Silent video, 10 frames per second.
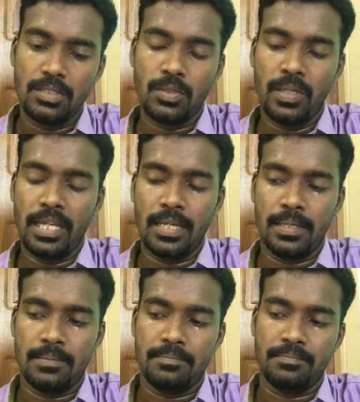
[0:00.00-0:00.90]
ஸோ
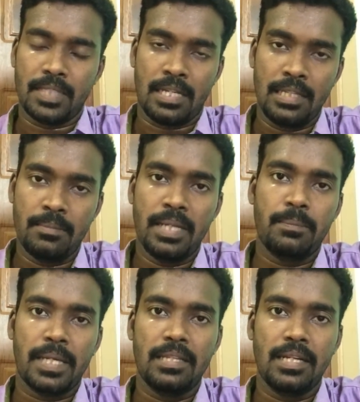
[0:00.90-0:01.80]
நீங்கள்
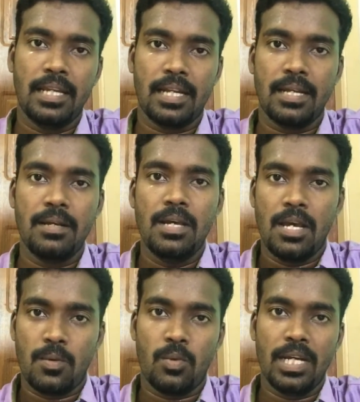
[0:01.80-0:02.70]
அதிகமாக பார்த்துக்கிட்டிங்கன்னா
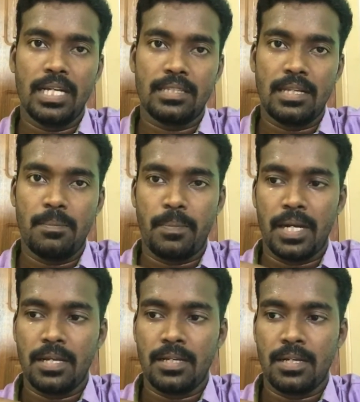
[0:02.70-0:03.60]
உலகத்தில்
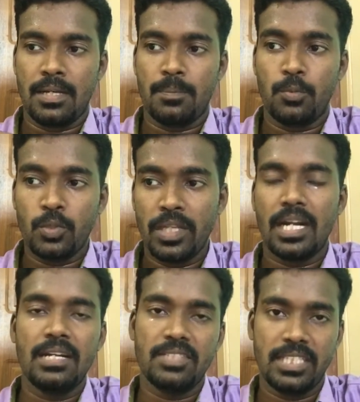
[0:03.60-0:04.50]
பல
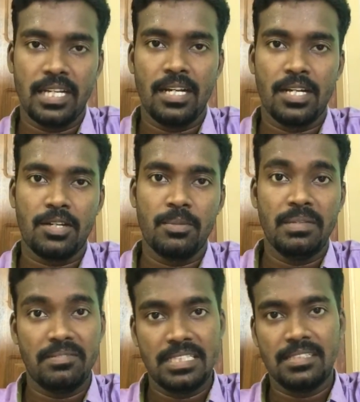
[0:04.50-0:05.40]
புதிரான விஷயங்களாக
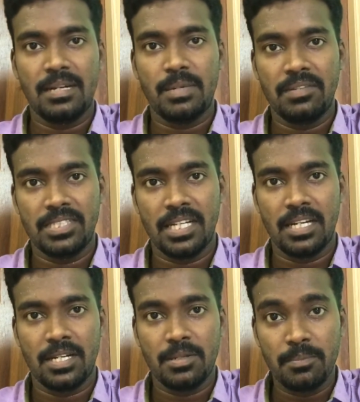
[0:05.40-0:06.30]
இருக்கட்டும் இல்லை விசித்திரமான
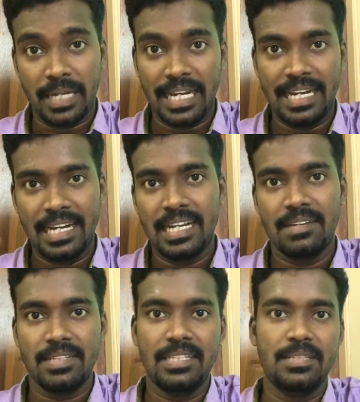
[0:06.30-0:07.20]
விஷயங்களாக இருக்கட்டும் நிறைய
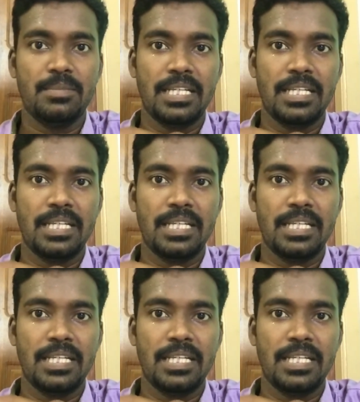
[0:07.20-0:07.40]
இடங்கள் வந்து இது